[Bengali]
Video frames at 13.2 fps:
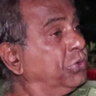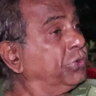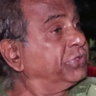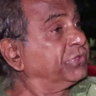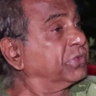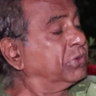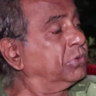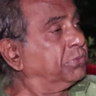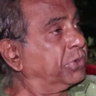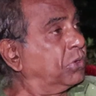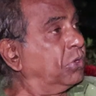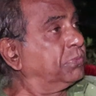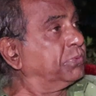ওই নোটেশনের
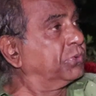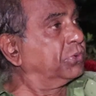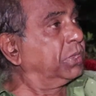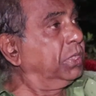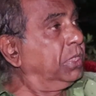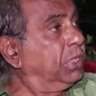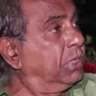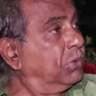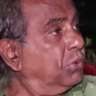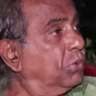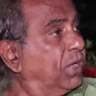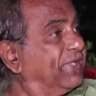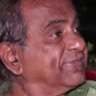উপরে গল্প করে
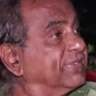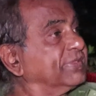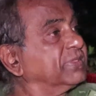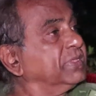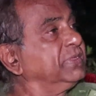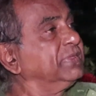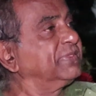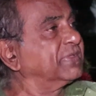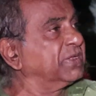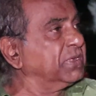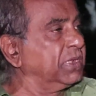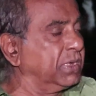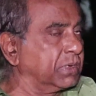ও আস্তে আস্তে
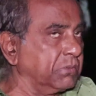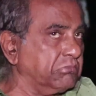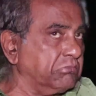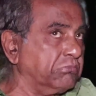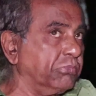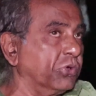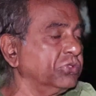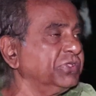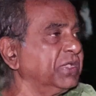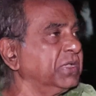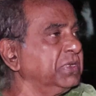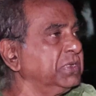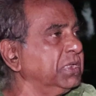স্ক্রিনে একটা বড়
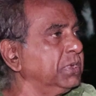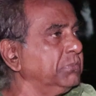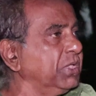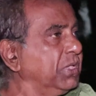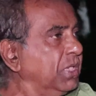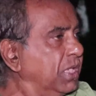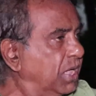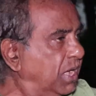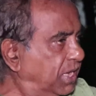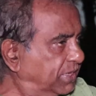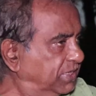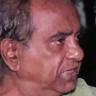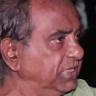জায়গা নিয়ে নেবে
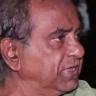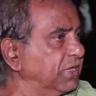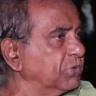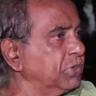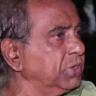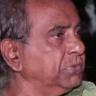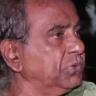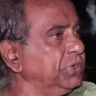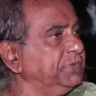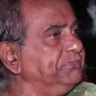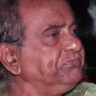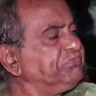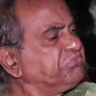আর কী কারণে
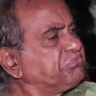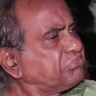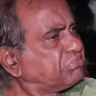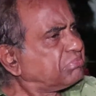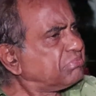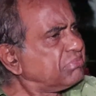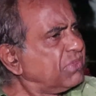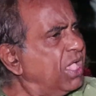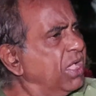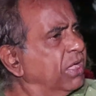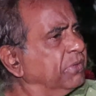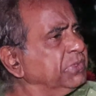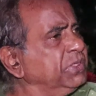বলি
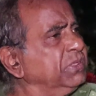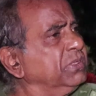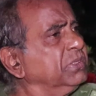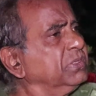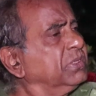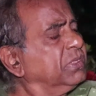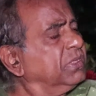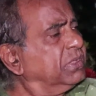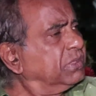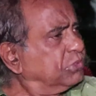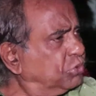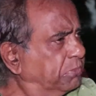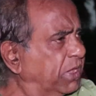আমি
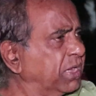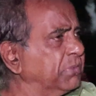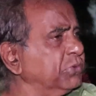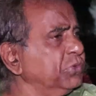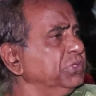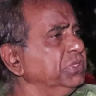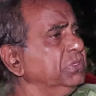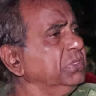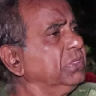তো বানাবই